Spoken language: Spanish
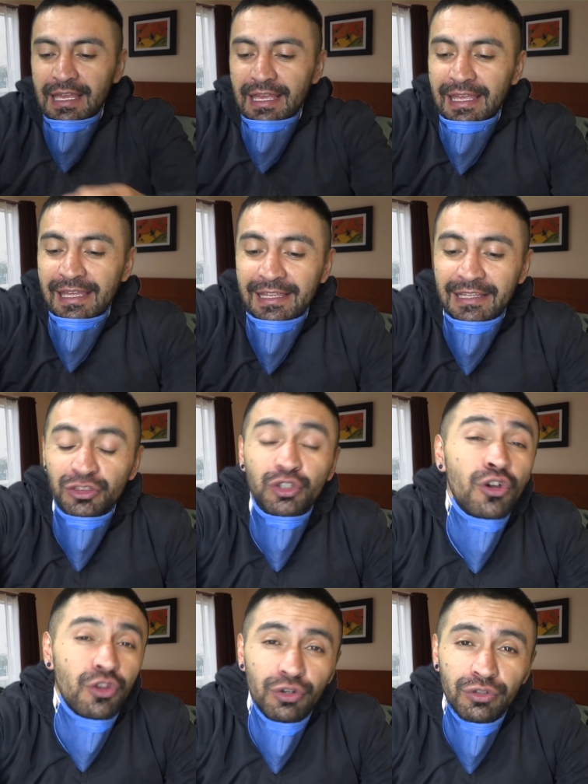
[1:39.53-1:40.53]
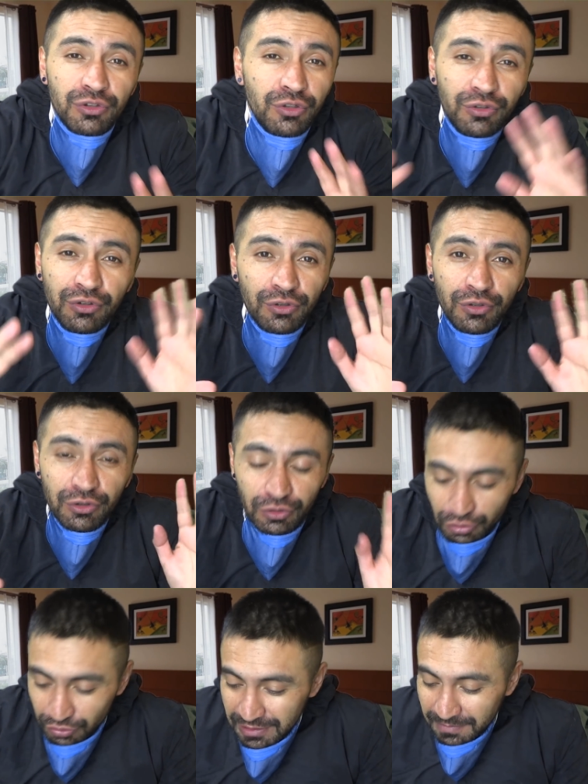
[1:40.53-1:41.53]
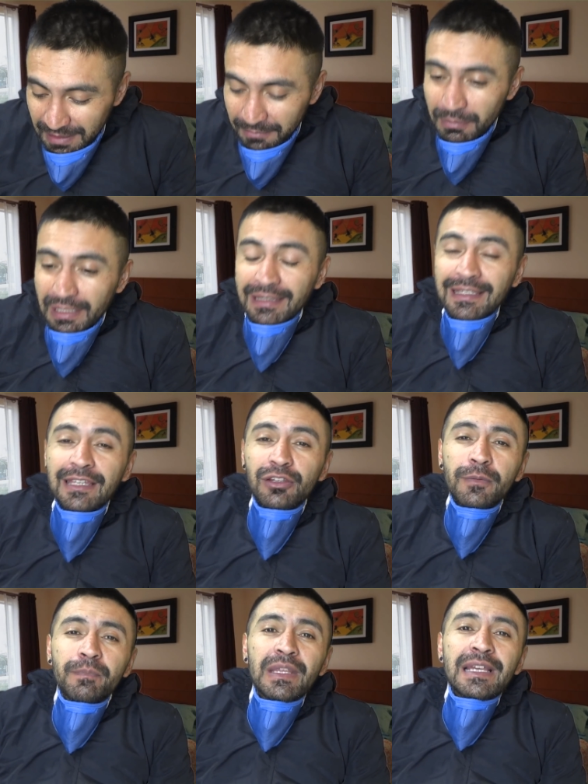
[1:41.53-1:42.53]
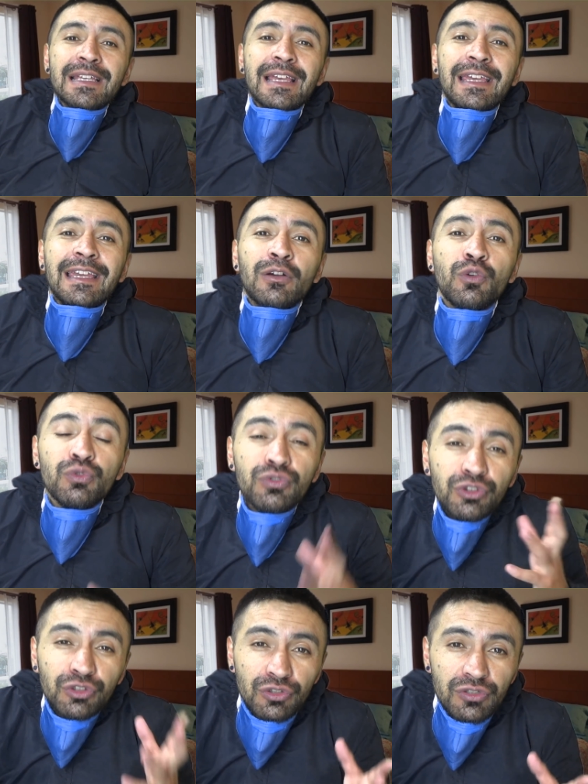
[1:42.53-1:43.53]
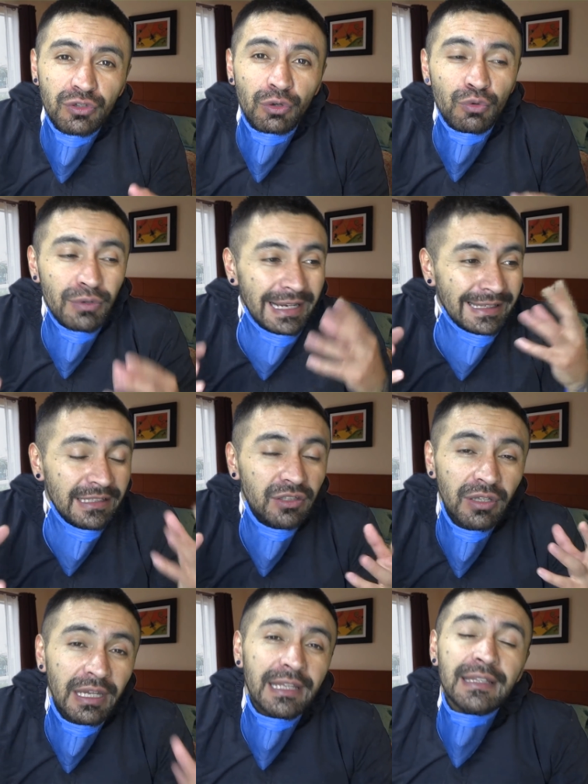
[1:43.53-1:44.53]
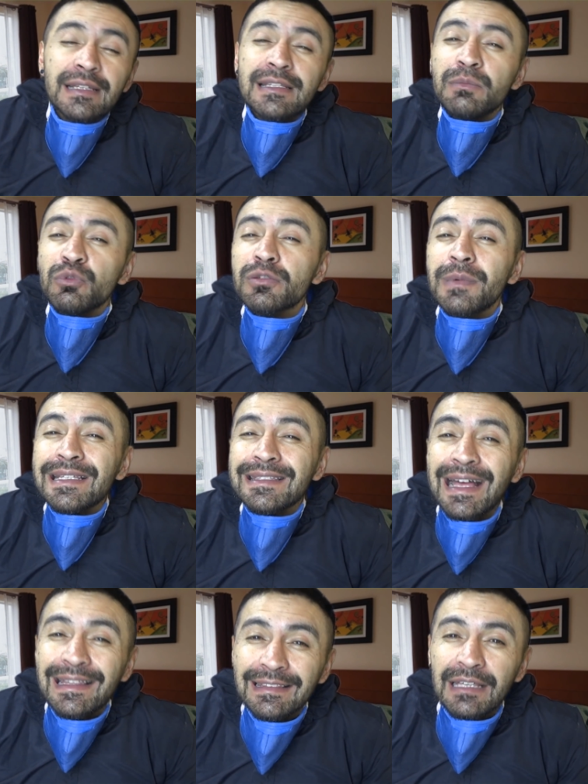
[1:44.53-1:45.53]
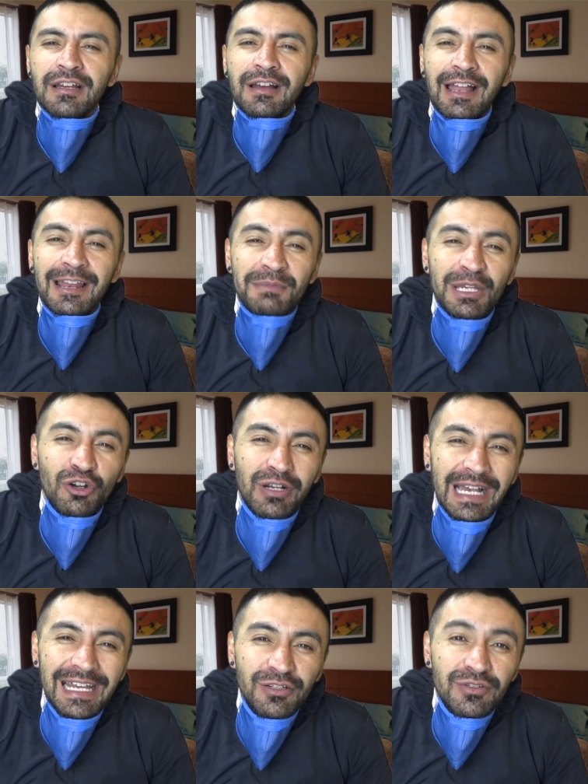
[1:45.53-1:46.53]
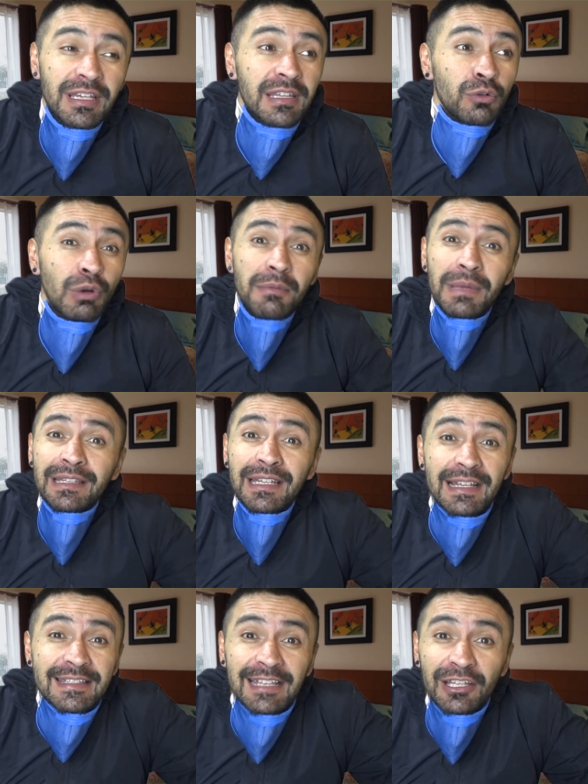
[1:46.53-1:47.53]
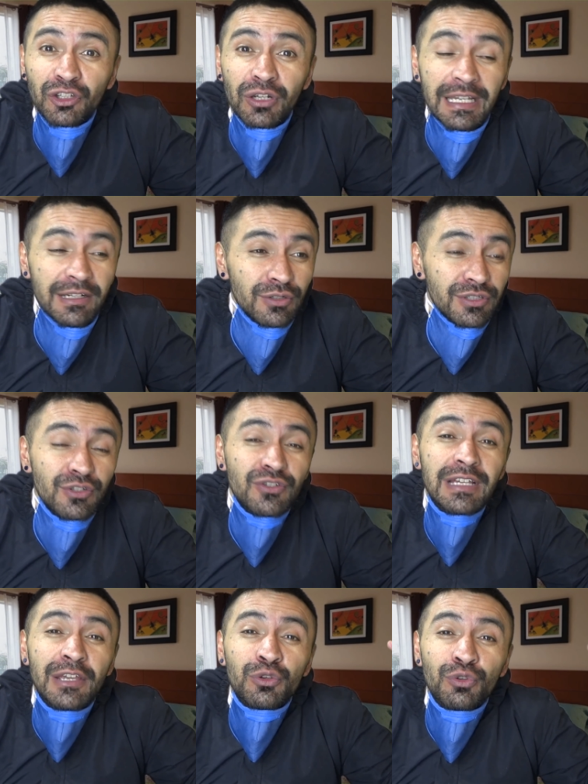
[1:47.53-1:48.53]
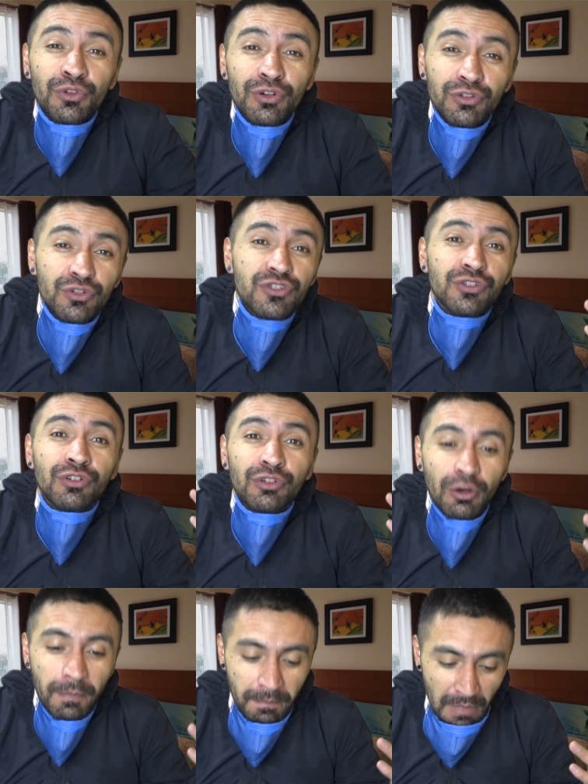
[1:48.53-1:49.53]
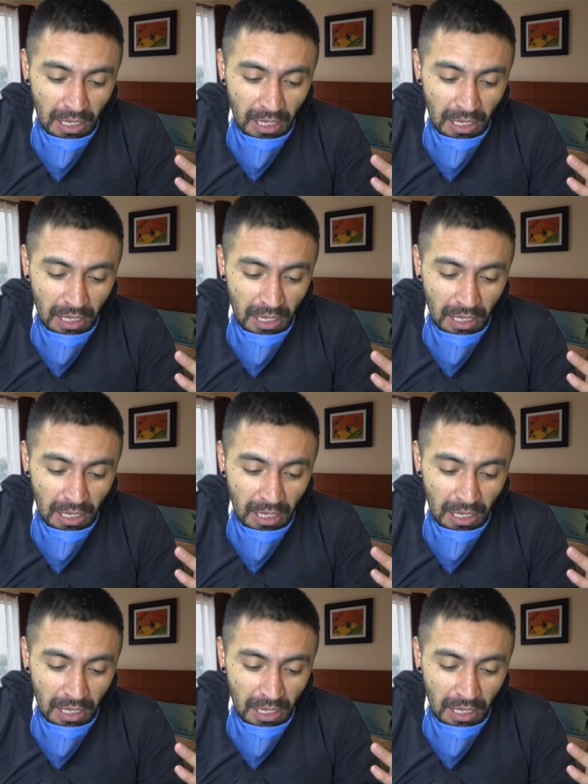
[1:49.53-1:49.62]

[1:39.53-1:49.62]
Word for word: Eh, todo, todo, todo, todo es bienvenido. Eh, juntos con un granito de arena hacemos bastante. Al amigo Carlos que de igual manera estando lejos nos ayudó, nos donó